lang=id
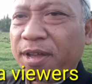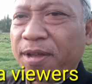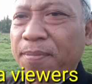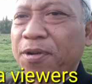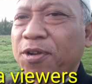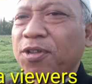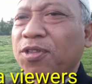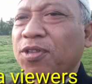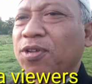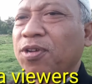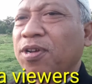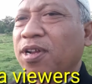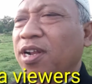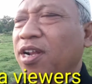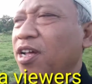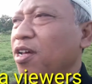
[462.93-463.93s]
penonton
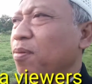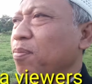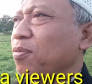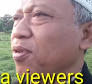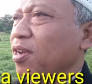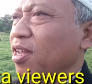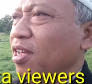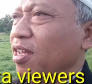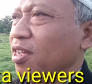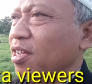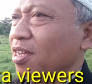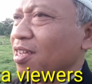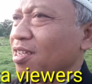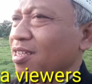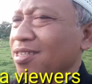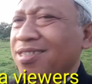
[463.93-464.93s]
Alhamdulillah
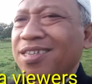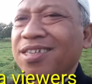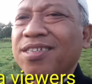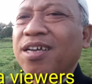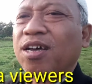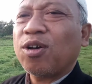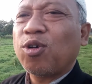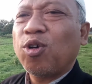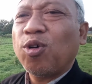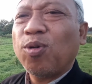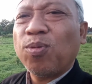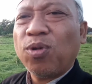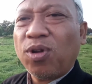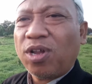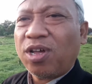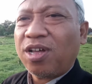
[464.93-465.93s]

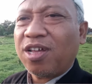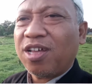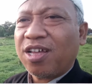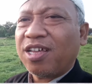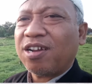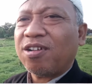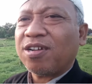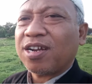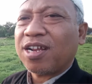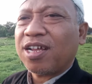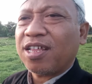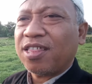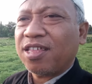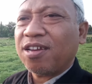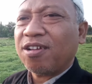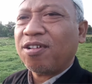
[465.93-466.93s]
jazakumullah khairan
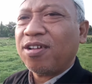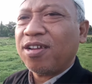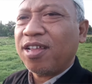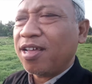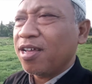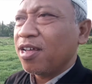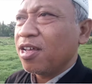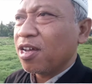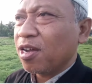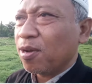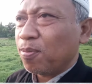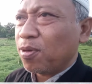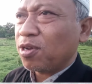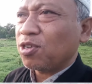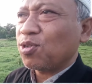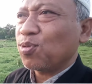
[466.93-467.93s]
kathiran ya
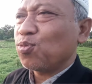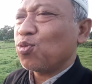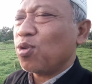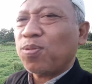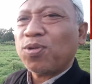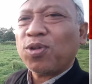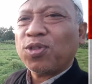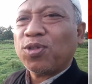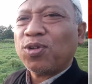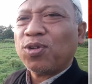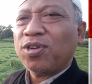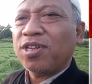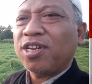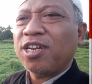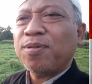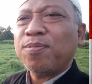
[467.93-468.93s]
kepada semua penonton
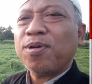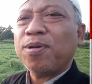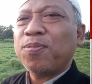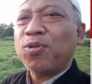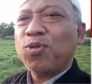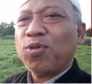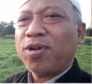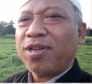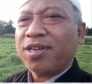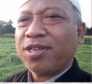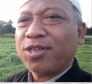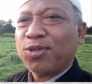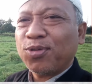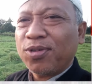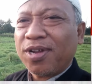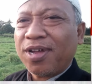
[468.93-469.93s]
di lima benua yang
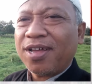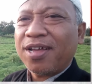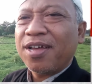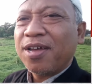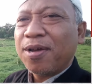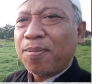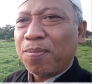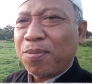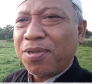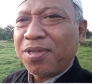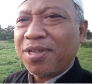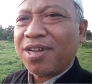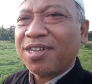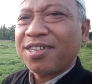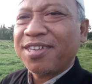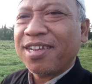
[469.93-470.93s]
sudah
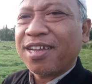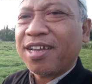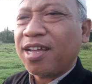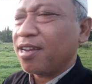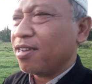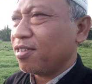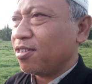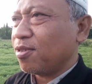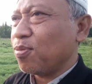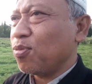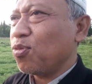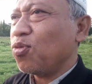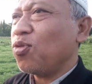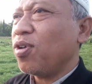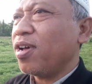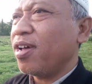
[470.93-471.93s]
menyaksikan
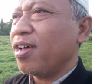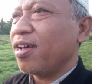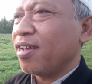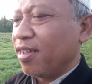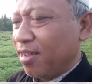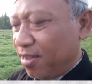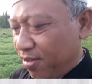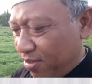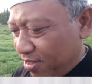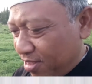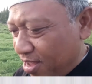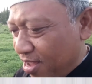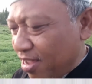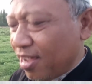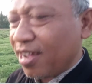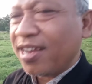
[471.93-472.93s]
semua
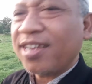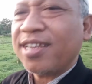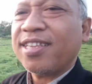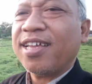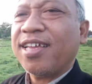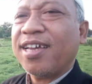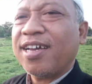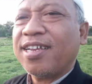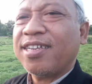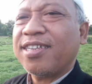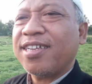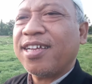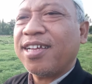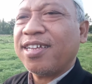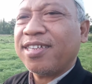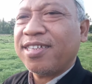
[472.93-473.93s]
tayangan-tayangan
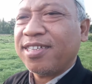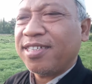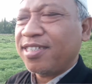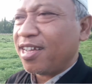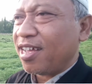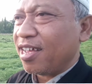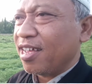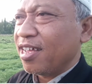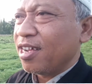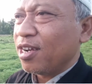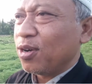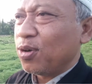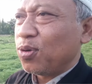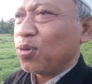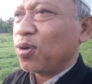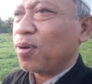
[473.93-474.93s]
saya sejak
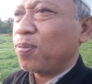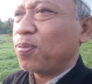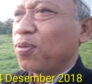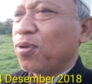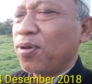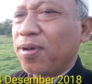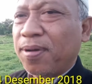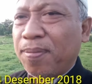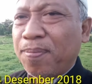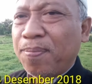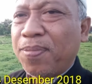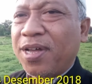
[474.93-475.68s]
24